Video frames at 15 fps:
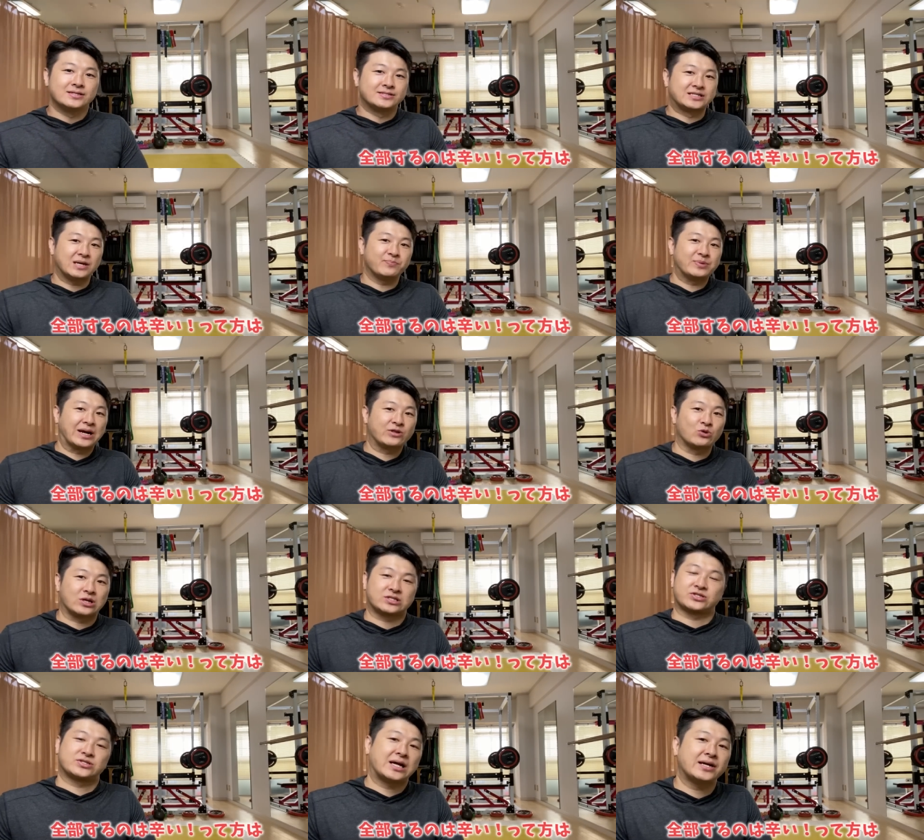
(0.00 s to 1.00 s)
全部やるの
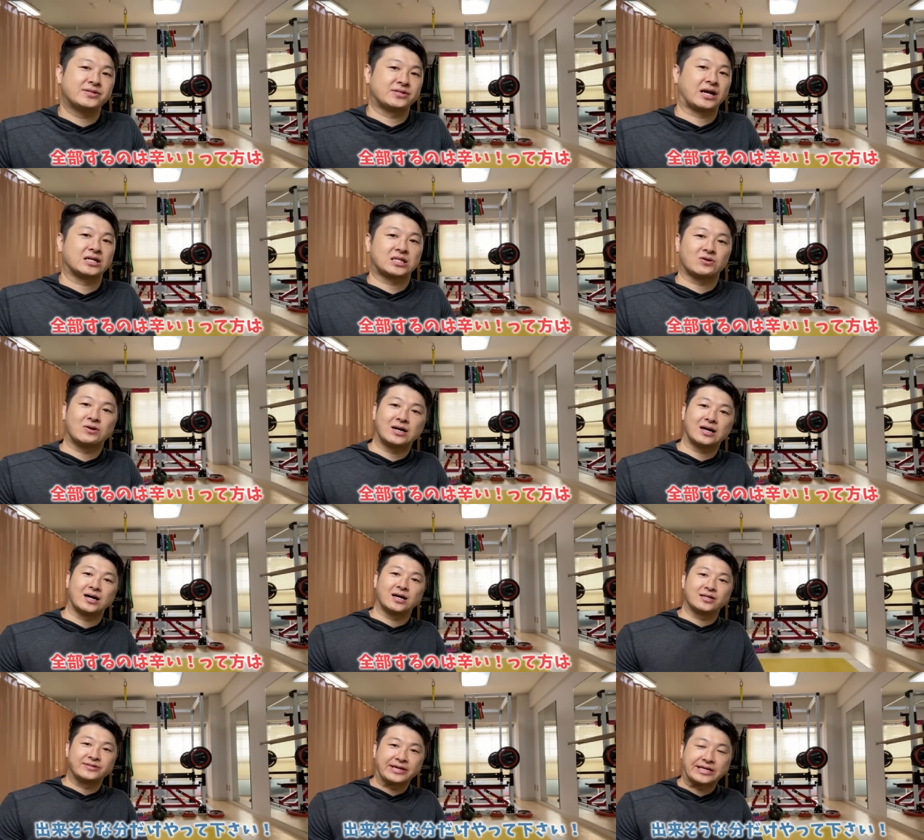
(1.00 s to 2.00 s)
は辛いって方
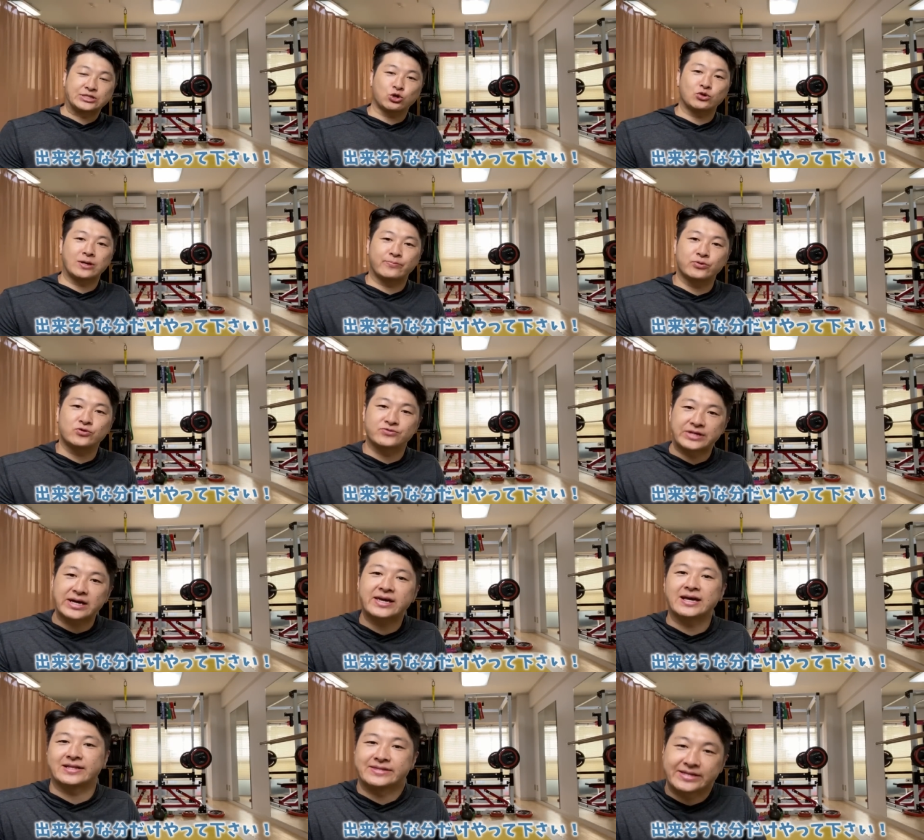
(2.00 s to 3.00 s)
は、できそうな分だ
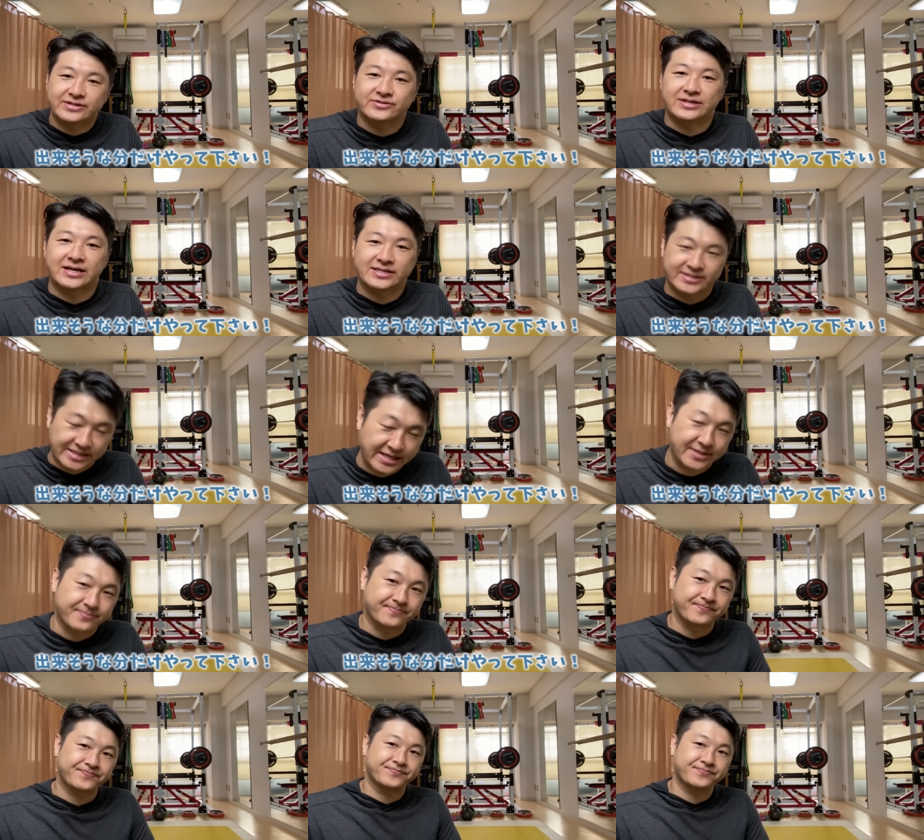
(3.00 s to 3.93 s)
けやってください。